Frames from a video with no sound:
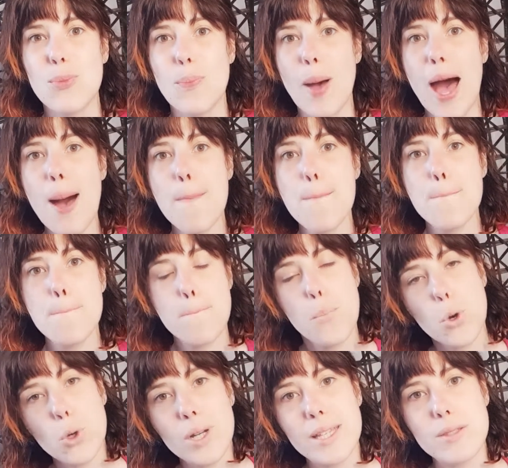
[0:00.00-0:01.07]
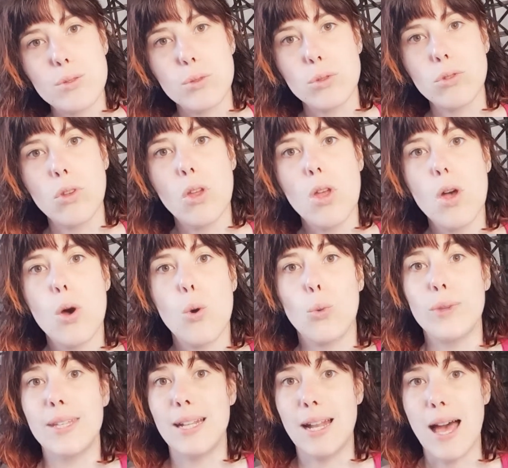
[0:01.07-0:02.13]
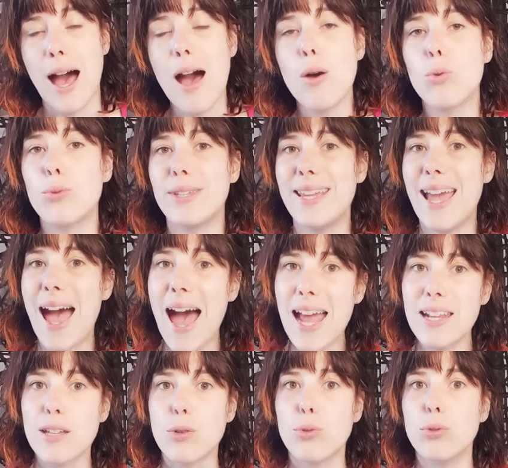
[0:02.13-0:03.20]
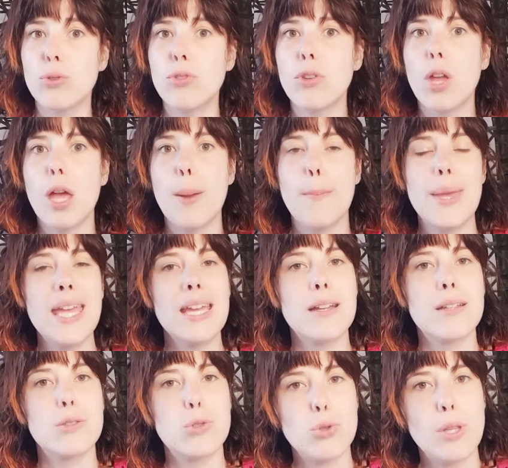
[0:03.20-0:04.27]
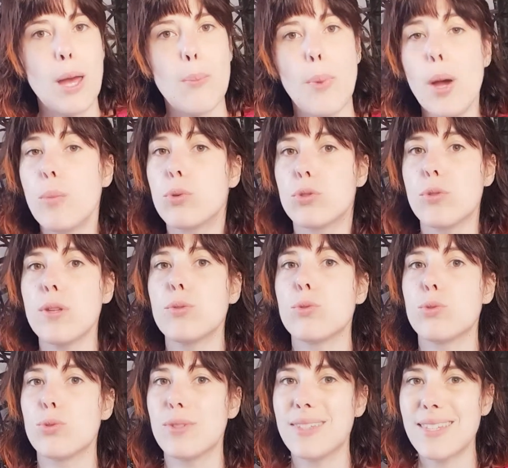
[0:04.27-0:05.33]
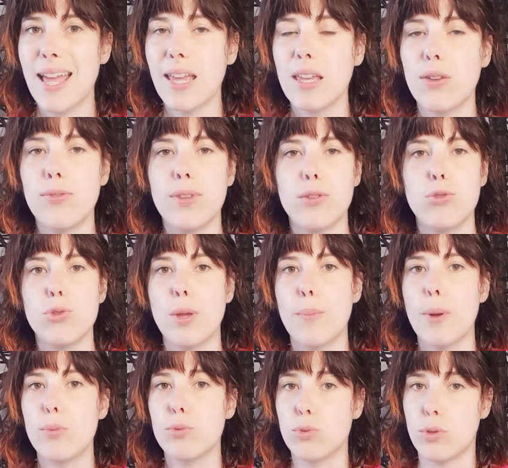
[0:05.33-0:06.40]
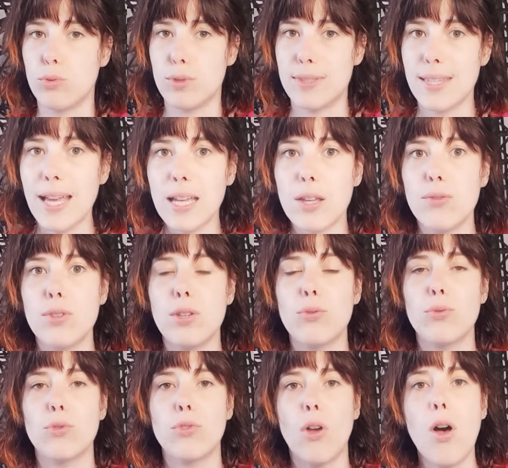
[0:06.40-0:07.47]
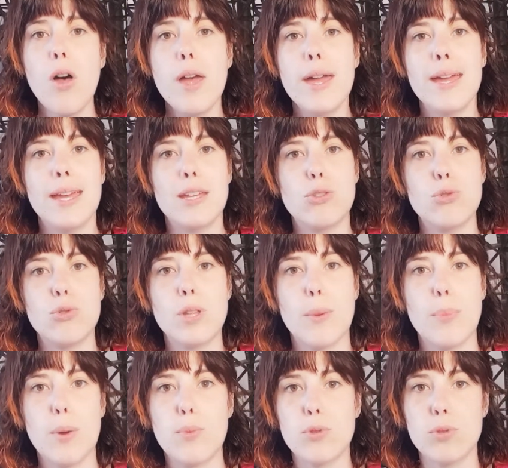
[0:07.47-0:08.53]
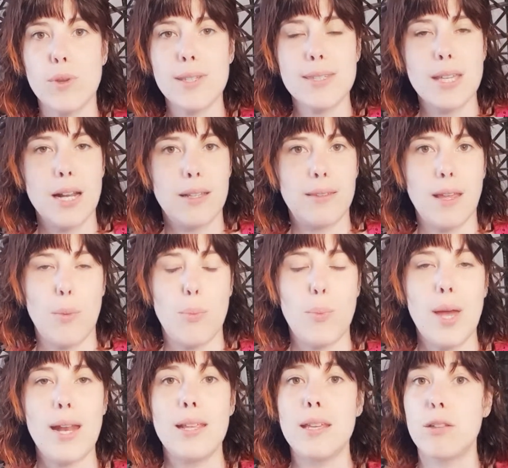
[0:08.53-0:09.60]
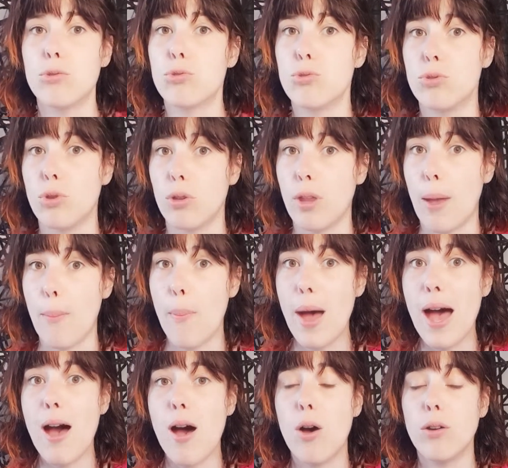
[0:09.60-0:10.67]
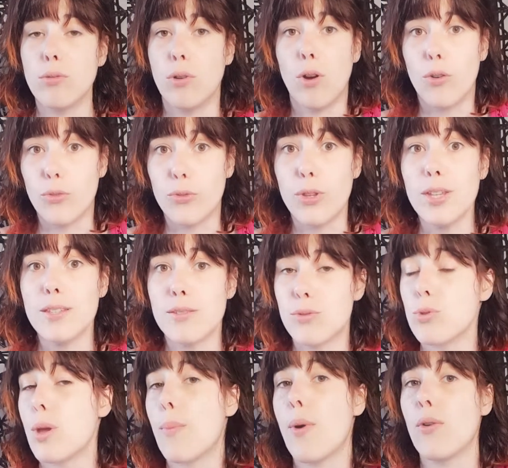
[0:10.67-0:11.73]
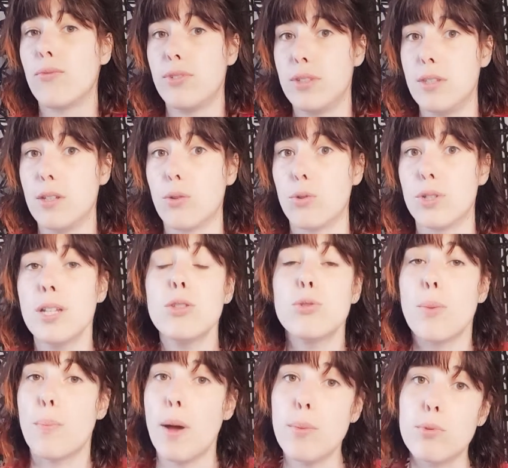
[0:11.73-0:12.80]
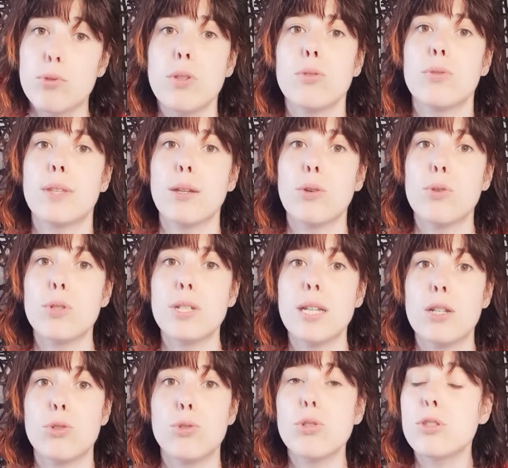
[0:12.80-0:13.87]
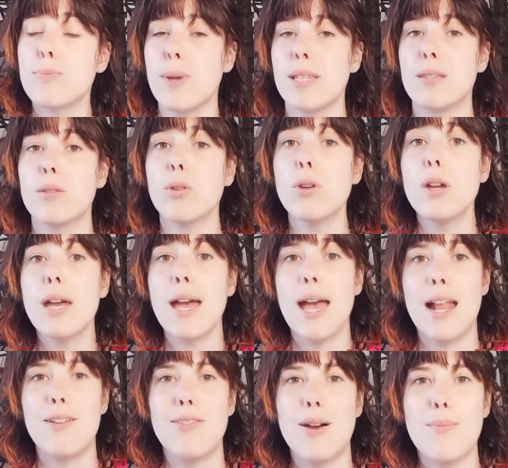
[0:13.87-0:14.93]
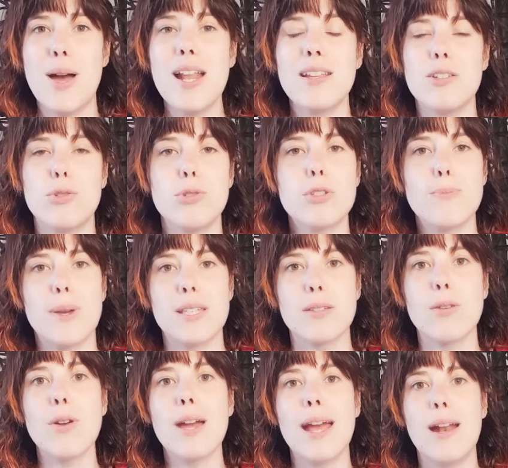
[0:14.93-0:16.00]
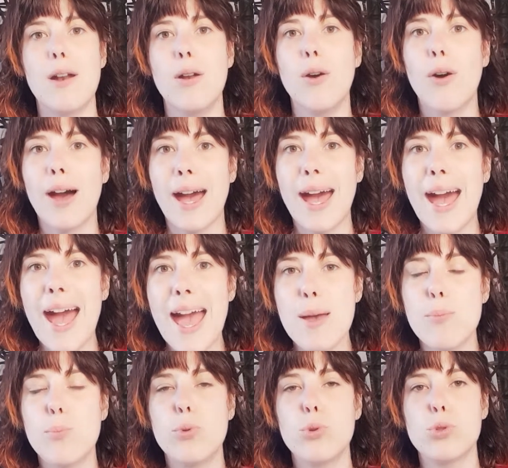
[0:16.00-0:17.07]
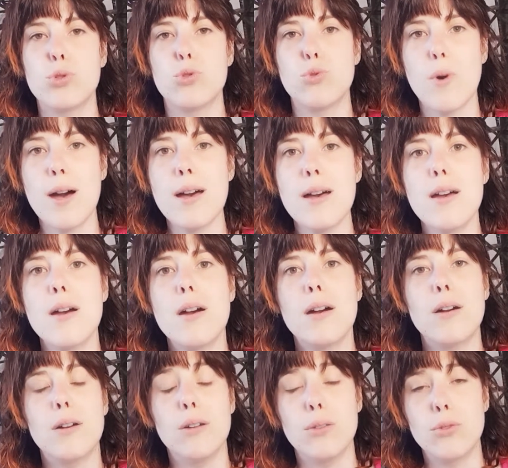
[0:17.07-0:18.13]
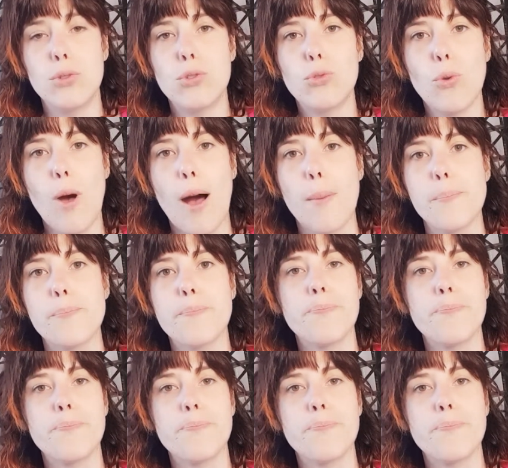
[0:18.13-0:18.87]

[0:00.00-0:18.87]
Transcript: pas, pour les autres. On est là, on est à l'écoute, mais tu n'as pas besoin de te sacrifier, tu n'as pas besoin de sacrifier ton temps et tu n'as pas besoin, si elle t'appelle et que tu n'en as pas envie, tu n'as pas envie de décrocher, tu n'as pas besoin de décrocher juste parce que elle va mal et juste parce elle aurait besoin euh, de toi